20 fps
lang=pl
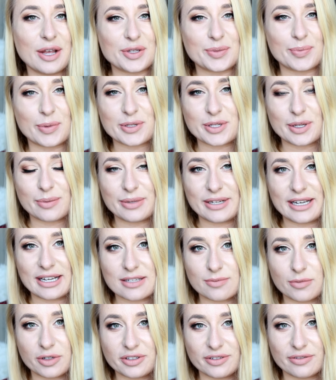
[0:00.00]
sposoby
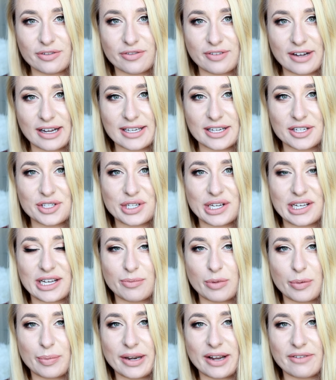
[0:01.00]
na zmotywowanie się,
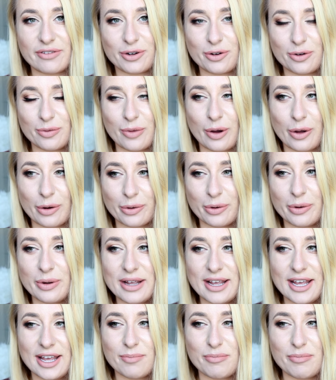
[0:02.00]
na poprawę humoru,